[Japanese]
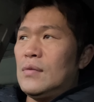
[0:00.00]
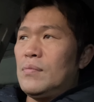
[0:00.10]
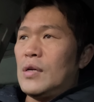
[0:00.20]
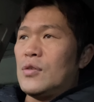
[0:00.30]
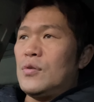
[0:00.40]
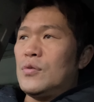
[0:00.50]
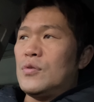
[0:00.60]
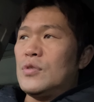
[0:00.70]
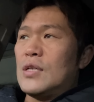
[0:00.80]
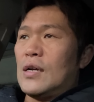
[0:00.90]
まあ救
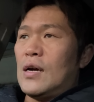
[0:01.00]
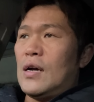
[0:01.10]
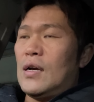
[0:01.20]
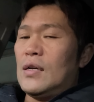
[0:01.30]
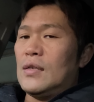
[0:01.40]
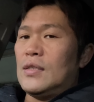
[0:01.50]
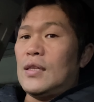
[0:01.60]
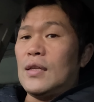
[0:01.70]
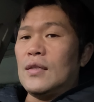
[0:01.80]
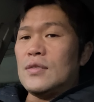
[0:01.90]
急車が来
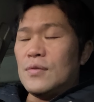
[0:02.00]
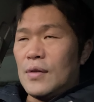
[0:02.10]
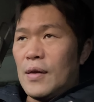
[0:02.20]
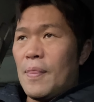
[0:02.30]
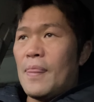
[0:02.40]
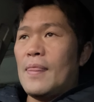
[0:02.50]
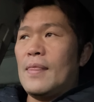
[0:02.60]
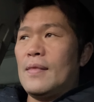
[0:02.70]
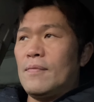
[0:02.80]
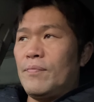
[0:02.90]
てたんですよね。
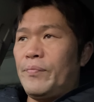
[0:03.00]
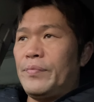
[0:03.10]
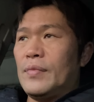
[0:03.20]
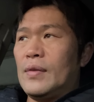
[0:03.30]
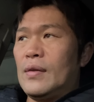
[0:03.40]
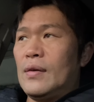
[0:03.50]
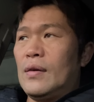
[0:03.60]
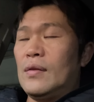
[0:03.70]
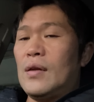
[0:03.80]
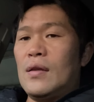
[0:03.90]
で、
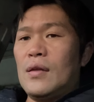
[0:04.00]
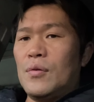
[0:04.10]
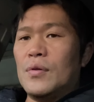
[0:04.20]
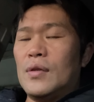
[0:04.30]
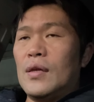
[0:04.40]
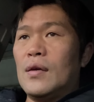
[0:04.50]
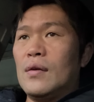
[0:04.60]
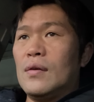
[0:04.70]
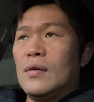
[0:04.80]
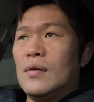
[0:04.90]
え誰だろうって。
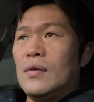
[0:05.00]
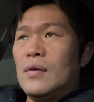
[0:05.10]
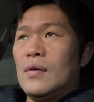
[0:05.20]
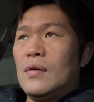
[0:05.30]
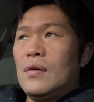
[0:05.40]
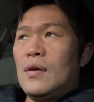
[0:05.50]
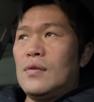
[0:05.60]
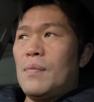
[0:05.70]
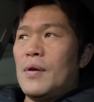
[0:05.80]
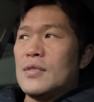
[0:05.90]
え、
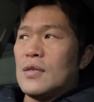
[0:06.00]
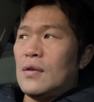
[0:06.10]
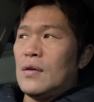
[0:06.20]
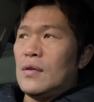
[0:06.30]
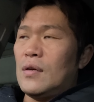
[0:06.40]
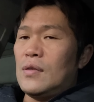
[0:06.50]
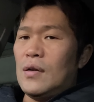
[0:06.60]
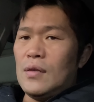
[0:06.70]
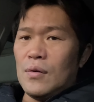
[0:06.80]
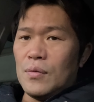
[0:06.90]
タパレスかなえ、
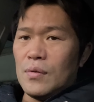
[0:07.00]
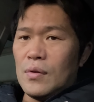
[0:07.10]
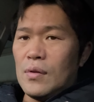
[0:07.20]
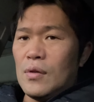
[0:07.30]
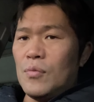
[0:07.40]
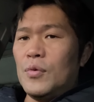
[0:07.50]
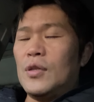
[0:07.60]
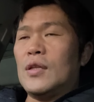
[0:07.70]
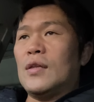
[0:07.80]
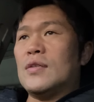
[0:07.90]
誰だろうって思っ
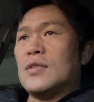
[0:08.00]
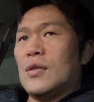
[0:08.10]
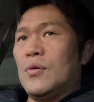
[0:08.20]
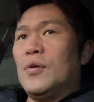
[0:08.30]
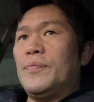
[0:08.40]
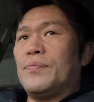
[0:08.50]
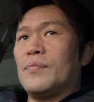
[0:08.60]
てたんですけど、